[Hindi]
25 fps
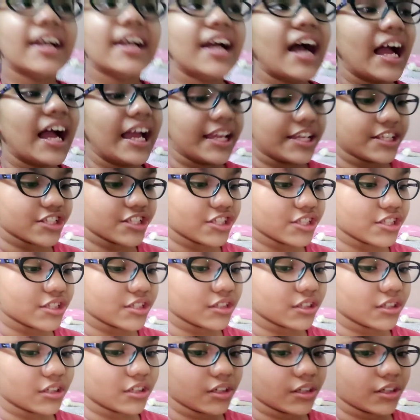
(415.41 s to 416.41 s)
गाइस
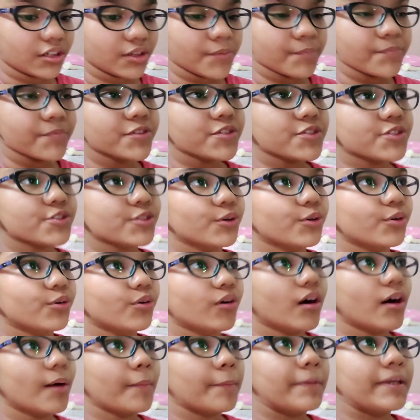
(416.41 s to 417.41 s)
सो
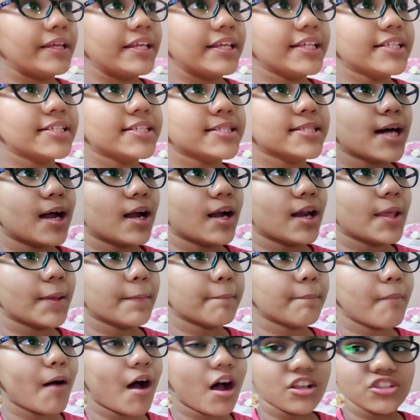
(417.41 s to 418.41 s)
अभी साढ़े
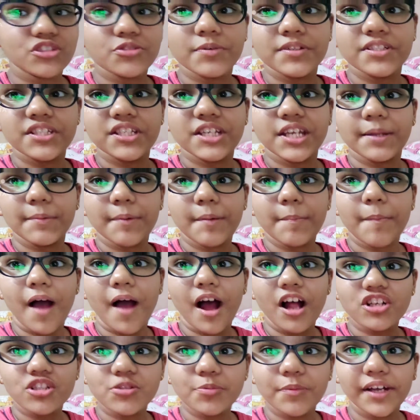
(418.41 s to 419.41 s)
पाँच बजने में
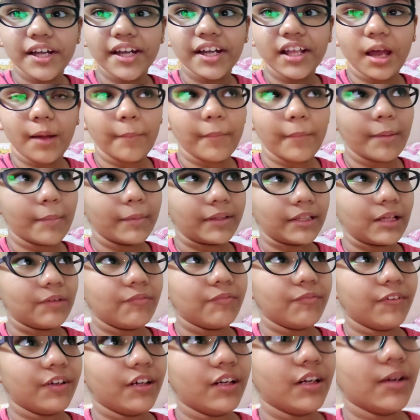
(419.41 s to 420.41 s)
पाँच मिनट कम है
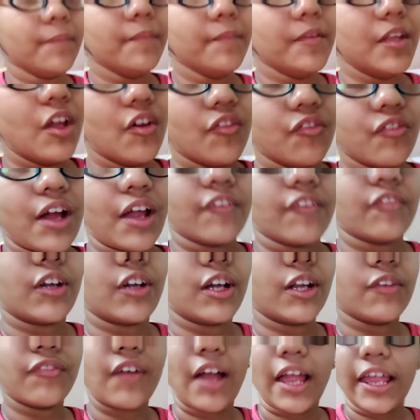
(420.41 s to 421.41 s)
मतलब फाइव
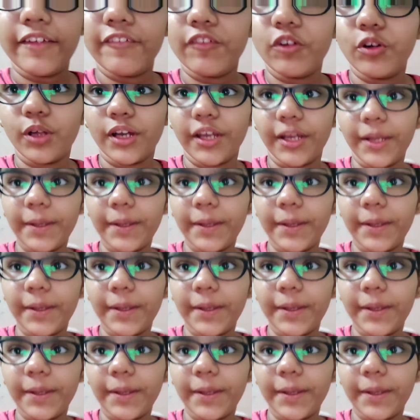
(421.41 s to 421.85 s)
ट्वेंटी फाइव हो रहे